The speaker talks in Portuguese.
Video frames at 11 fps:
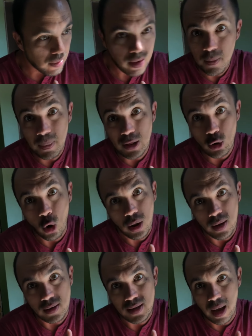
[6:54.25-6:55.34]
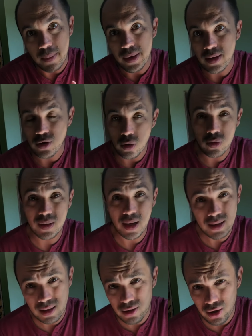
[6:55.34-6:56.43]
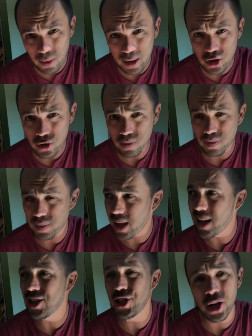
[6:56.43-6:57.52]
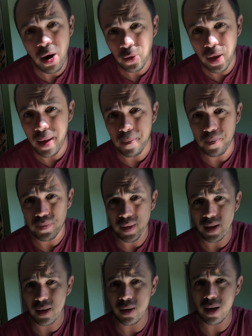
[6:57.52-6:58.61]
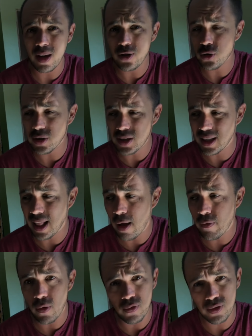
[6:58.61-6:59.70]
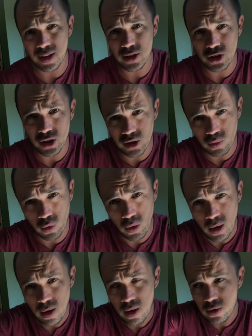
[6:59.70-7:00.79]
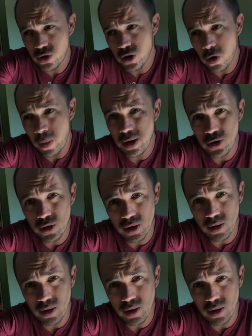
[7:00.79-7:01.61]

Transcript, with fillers: E bitola, sabe? Isso acontece geralmente em religião, né? Em religiões que levam ao fanatismo, geralmente